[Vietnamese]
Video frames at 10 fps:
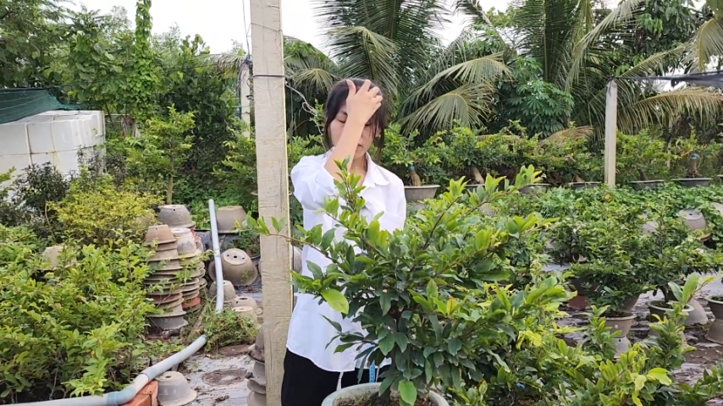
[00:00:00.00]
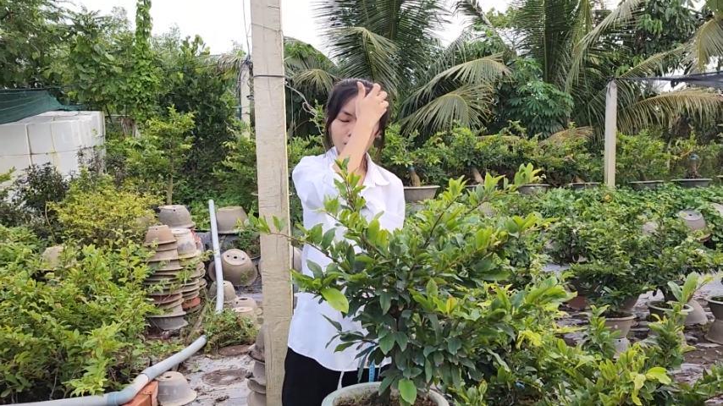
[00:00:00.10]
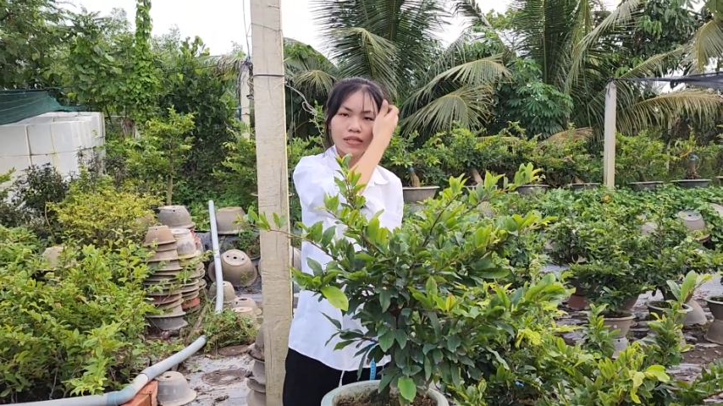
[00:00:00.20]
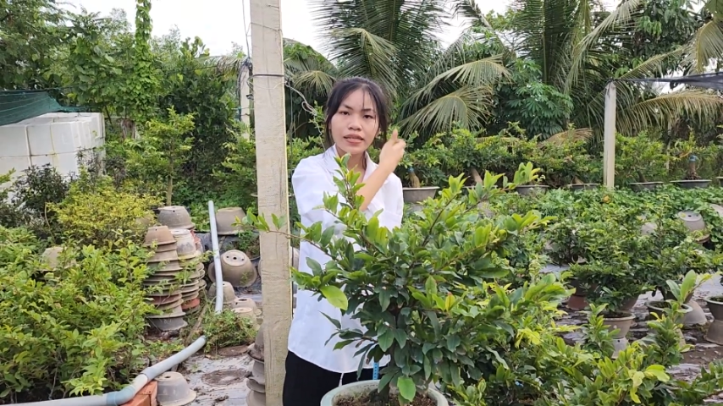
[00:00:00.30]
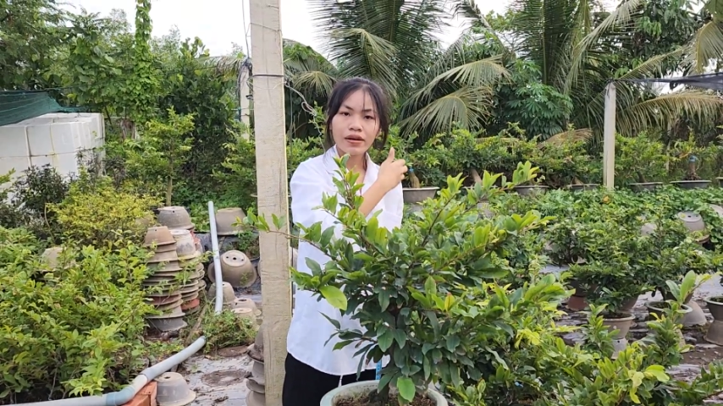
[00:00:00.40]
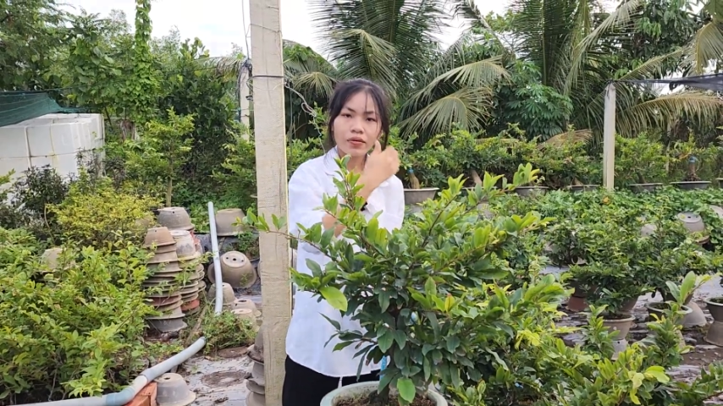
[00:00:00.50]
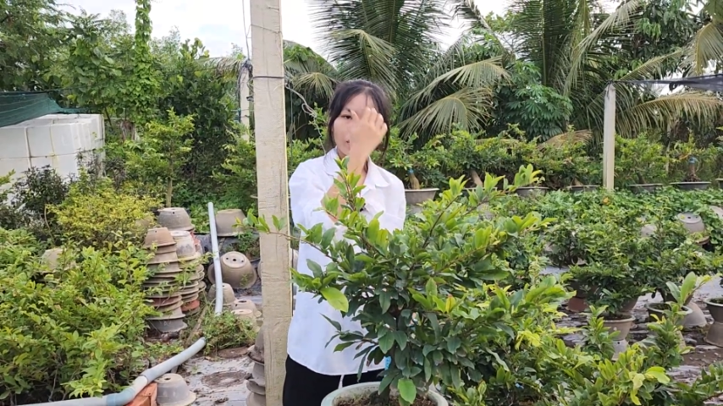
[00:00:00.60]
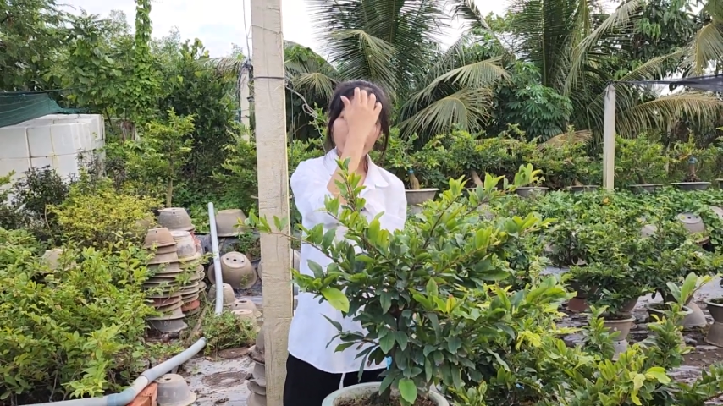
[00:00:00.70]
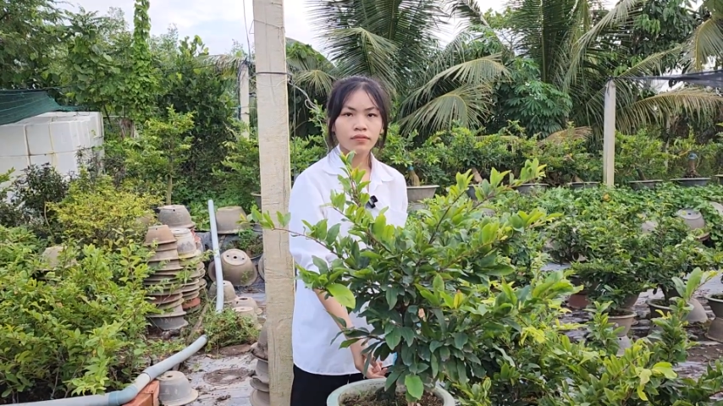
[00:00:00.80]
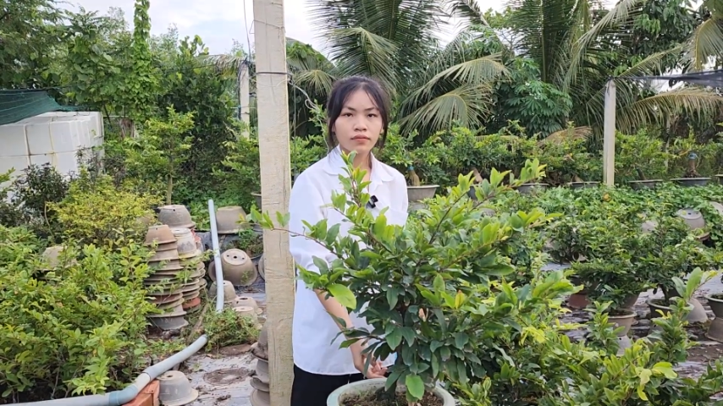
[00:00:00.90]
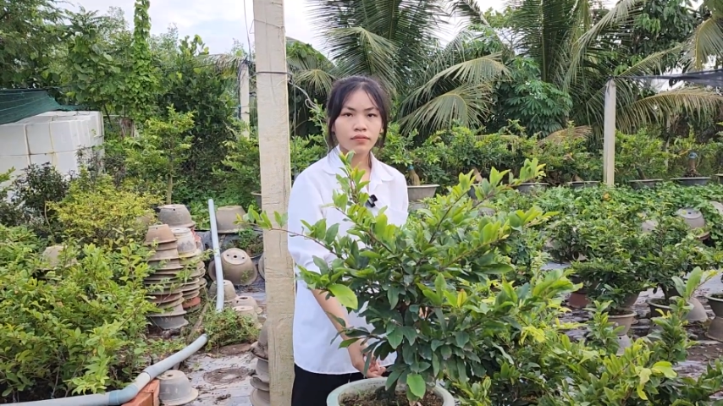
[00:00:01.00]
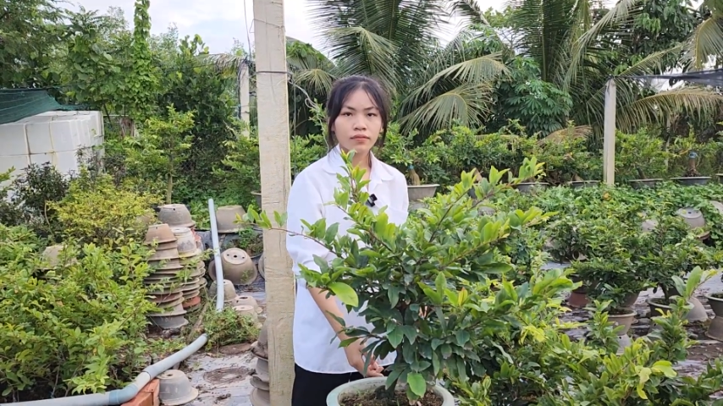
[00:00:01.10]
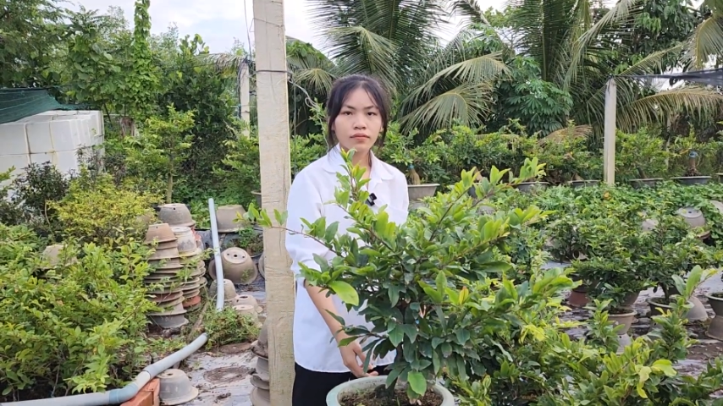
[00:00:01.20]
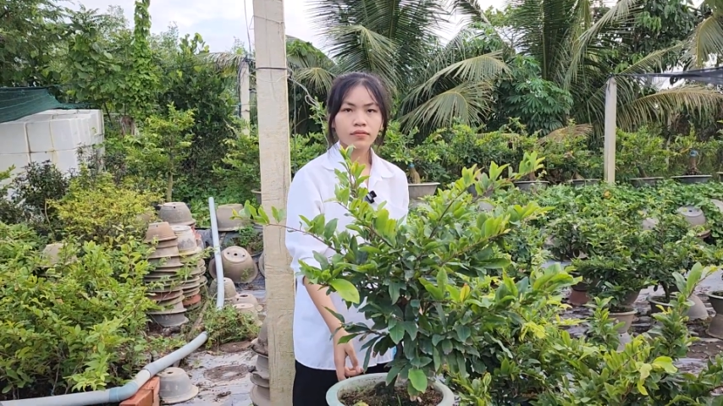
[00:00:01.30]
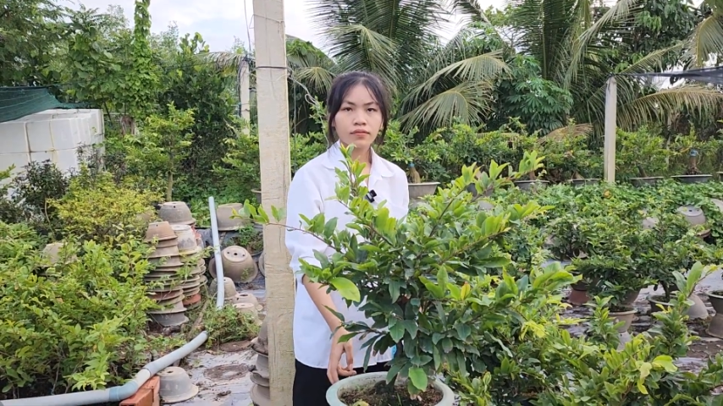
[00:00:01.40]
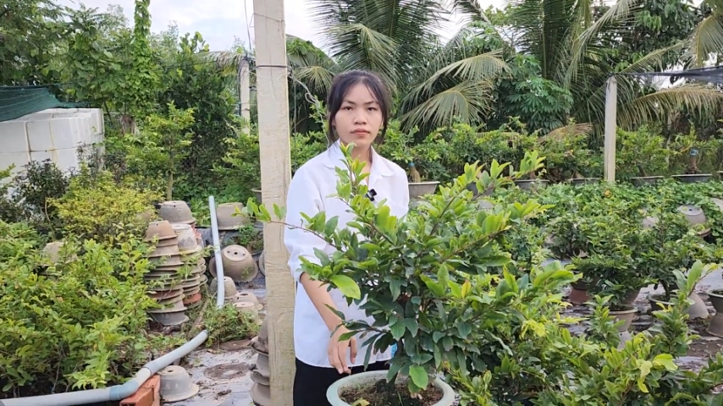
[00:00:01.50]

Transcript: cũng xin giao lưu với cô chú anh chị mình